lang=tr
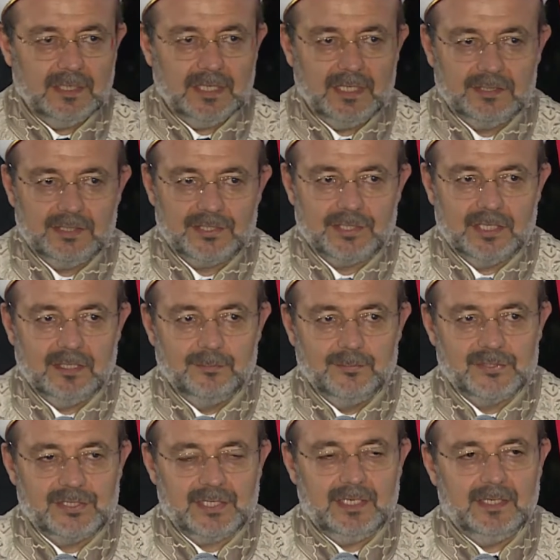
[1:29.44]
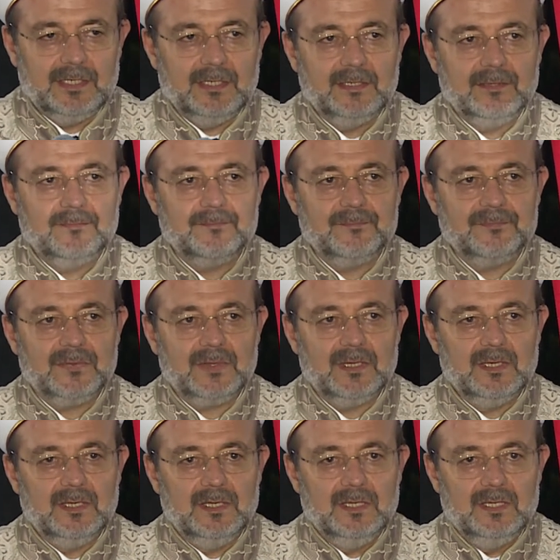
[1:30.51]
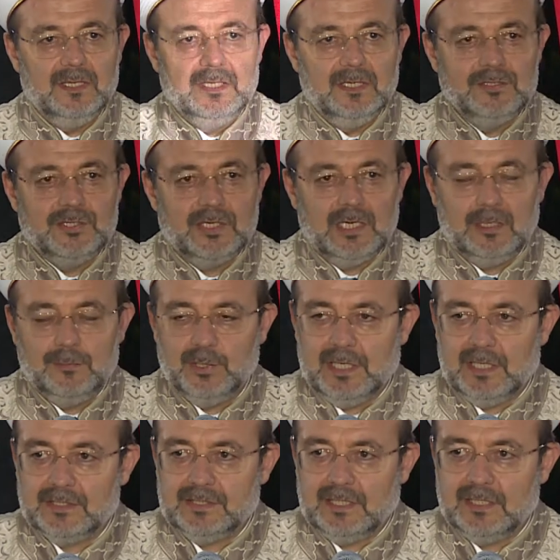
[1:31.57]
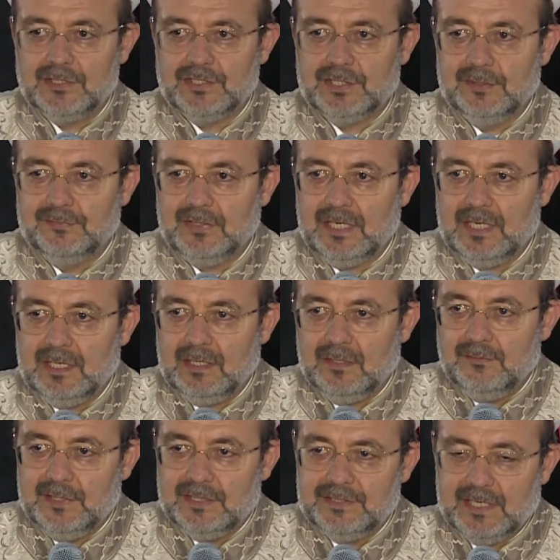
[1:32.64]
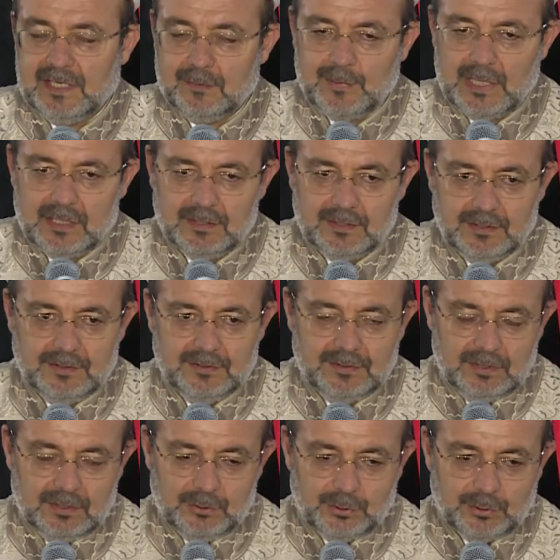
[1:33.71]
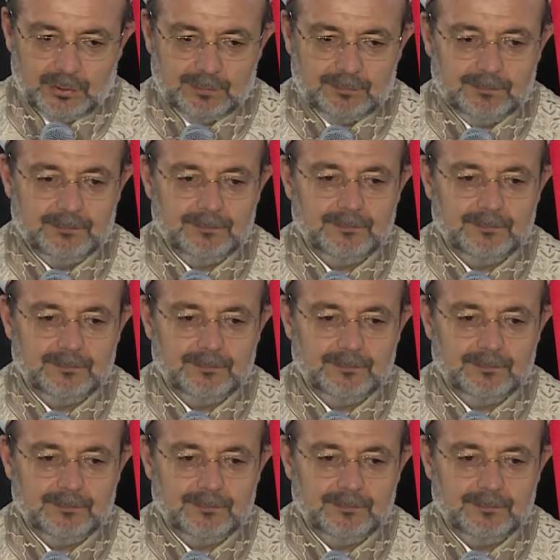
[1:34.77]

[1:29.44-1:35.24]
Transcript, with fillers: kardeşlerimize Cenab-ı Hak'tan şifa ve derman diliyorum.